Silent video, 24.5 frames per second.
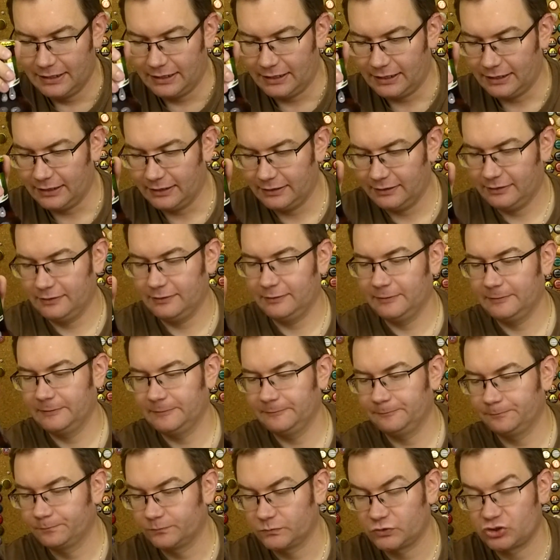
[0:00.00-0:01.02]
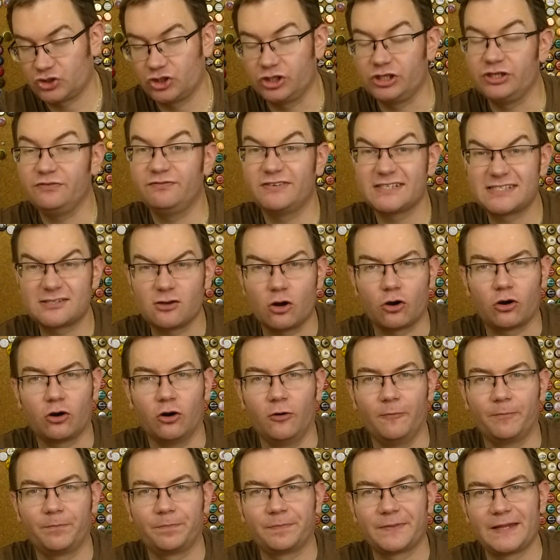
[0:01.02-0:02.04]
e, czyli
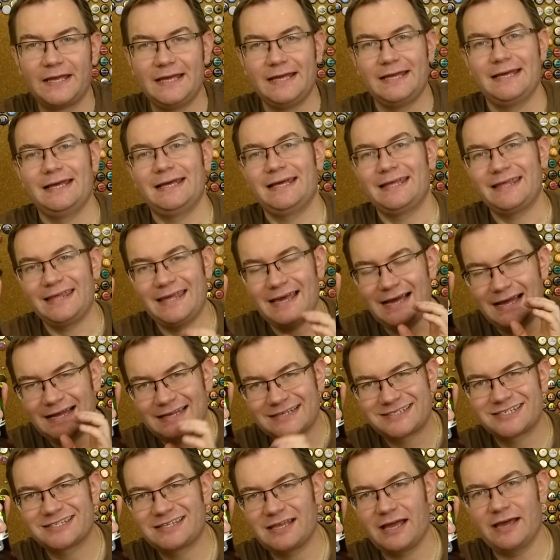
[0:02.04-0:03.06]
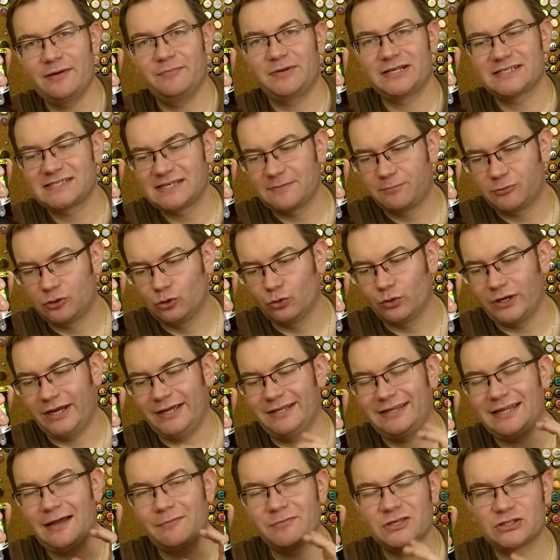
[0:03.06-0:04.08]
wysoko. Ja czytałem recepturę,
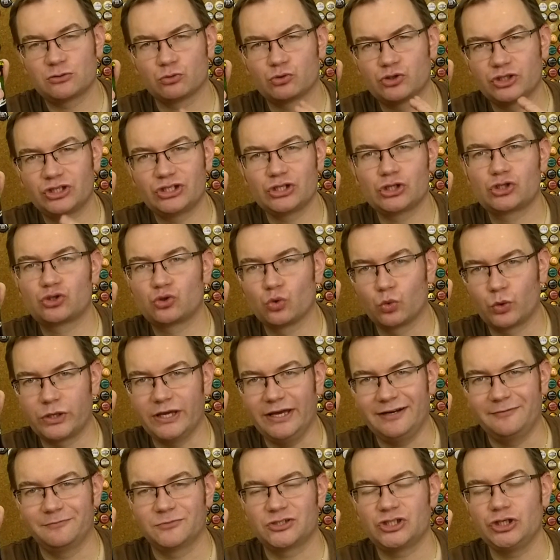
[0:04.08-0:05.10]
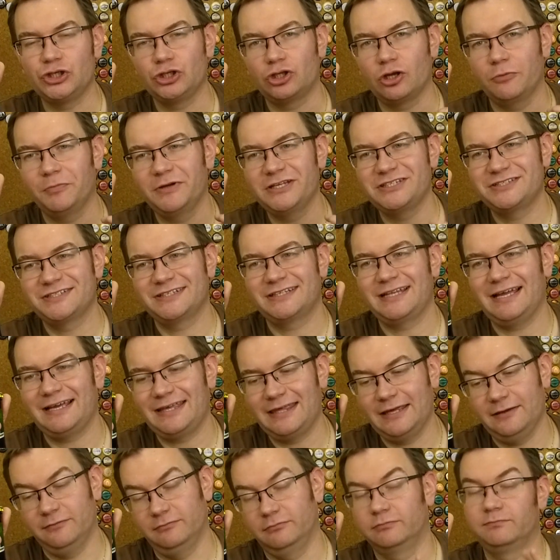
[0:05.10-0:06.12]
tam jest użyty cukier, czyli to będzie
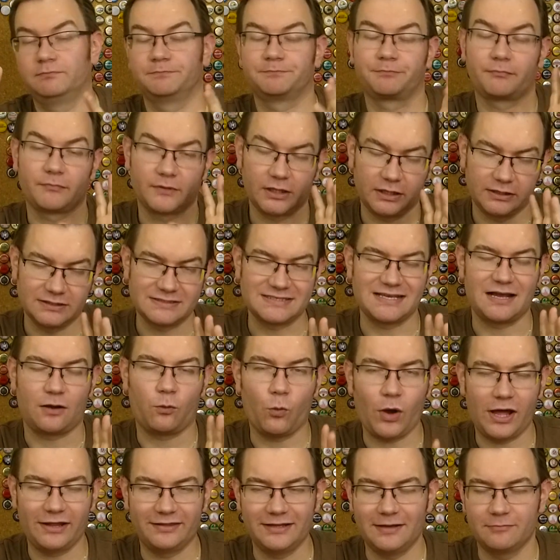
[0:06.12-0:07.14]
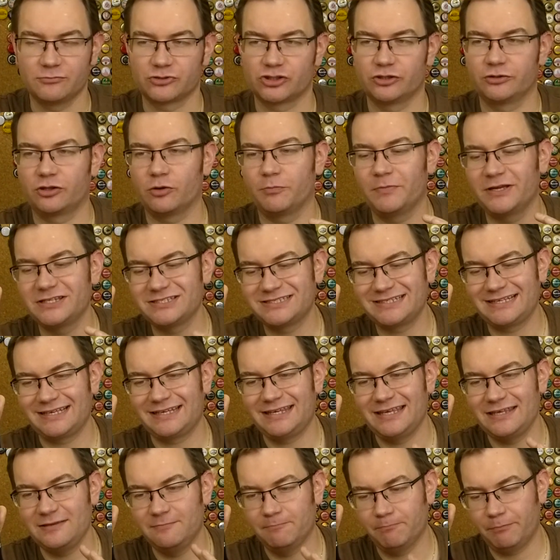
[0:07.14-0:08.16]
takie, zakładam, że to będzie
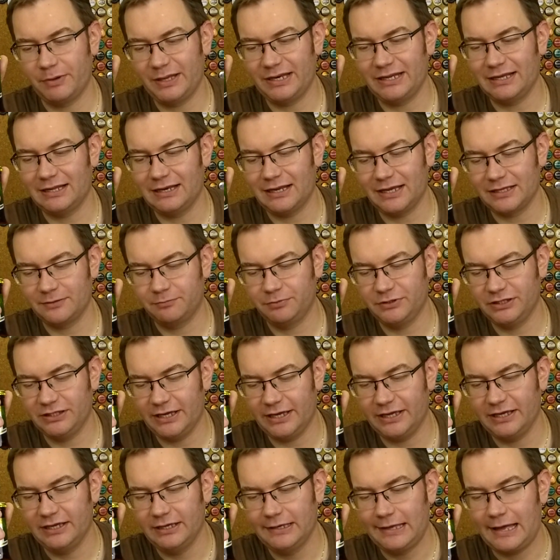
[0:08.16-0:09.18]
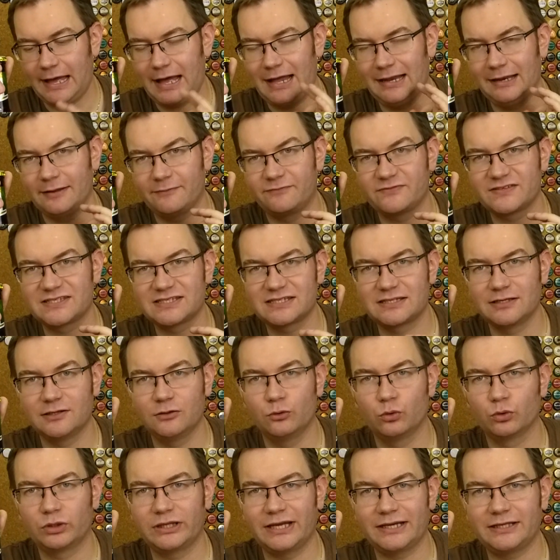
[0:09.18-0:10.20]
takie Imperial IPA, ale w
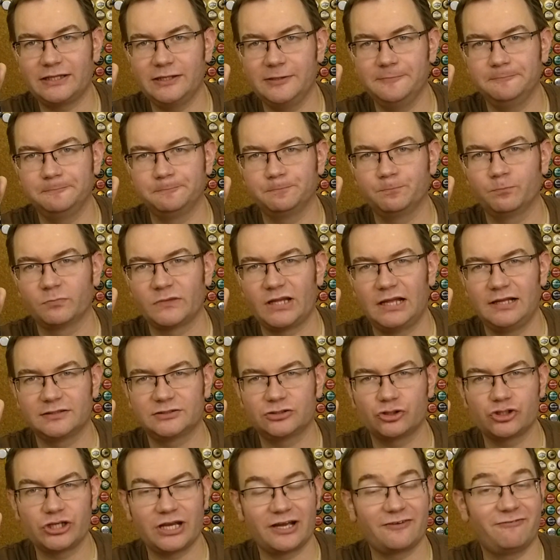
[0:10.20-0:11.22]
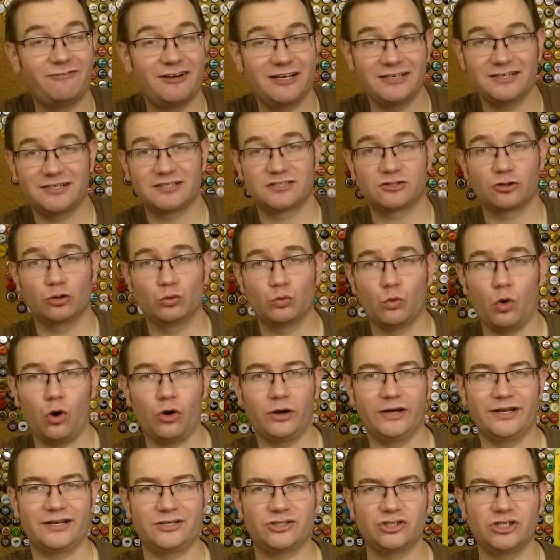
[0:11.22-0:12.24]
stylu takim, coś jak Firestone
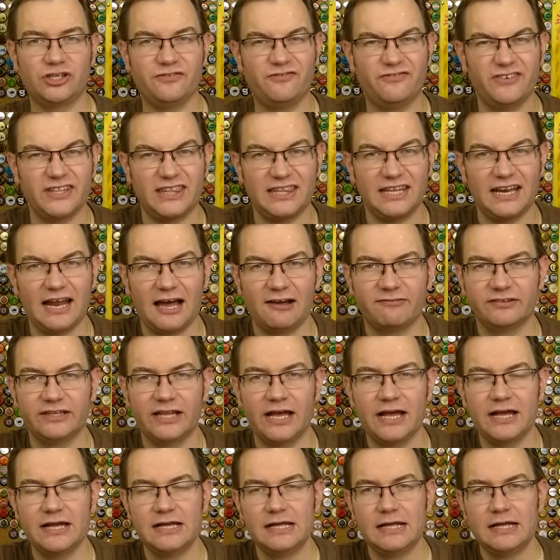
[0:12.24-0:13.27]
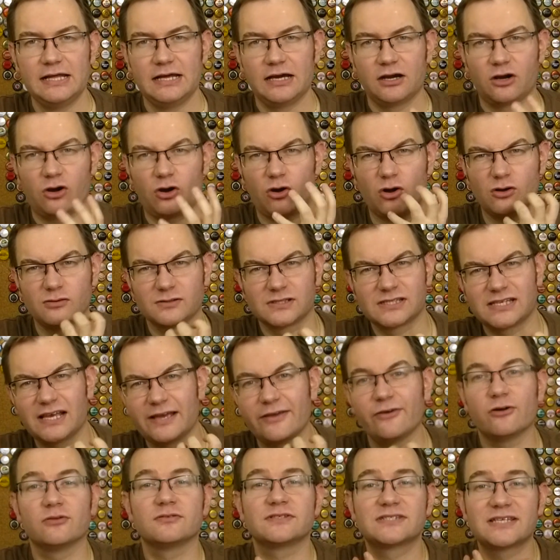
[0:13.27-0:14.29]
Walker, czyli wytrawne,
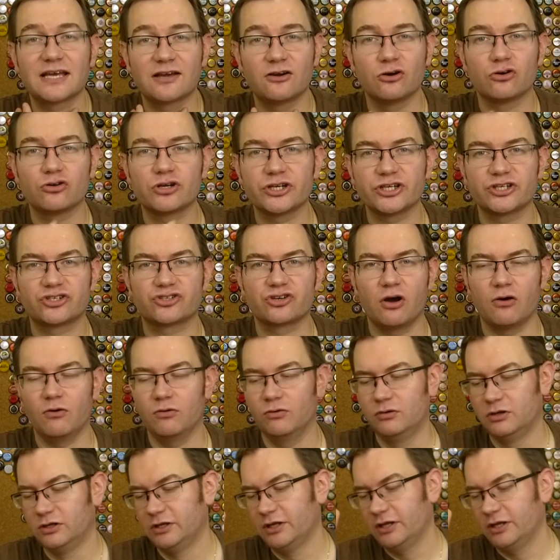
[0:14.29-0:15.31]
kąsające goryczą.